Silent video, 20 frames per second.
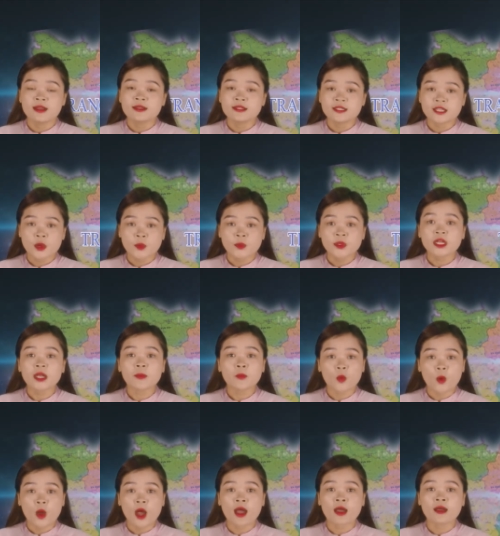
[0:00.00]
Trong những năm
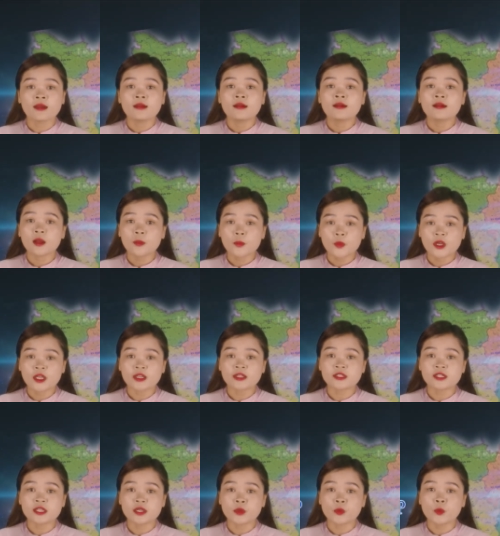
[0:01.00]
qua, cấp ủy
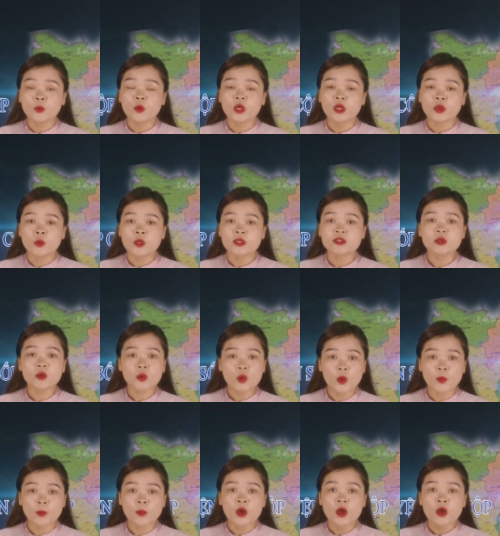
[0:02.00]
chính quyền huyện Sóc
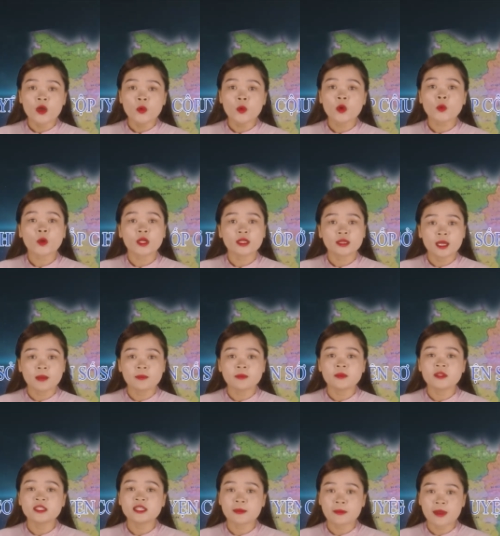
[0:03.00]
Cộp luôn quan
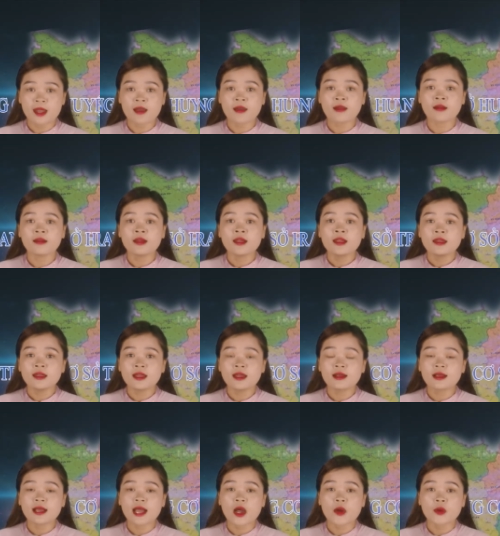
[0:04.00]
tâm chăm lo,
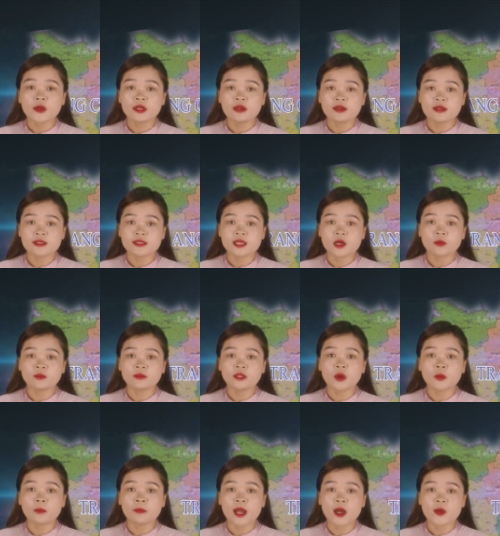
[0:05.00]
nâng cao đời sống
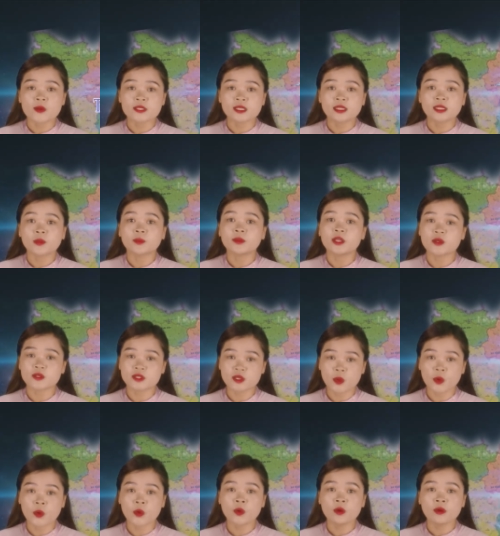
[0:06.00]
đồng bào dân tộc thiểu
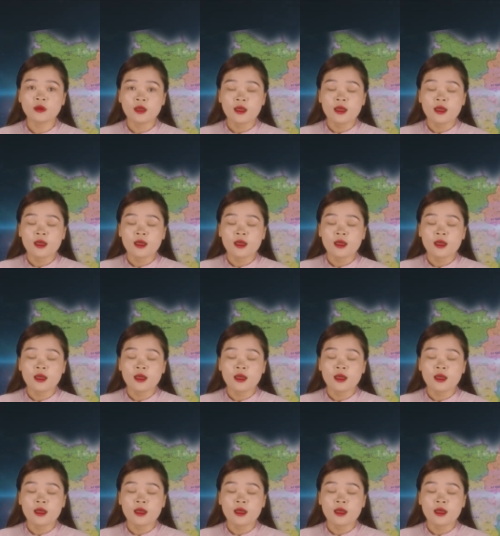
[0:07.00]
số,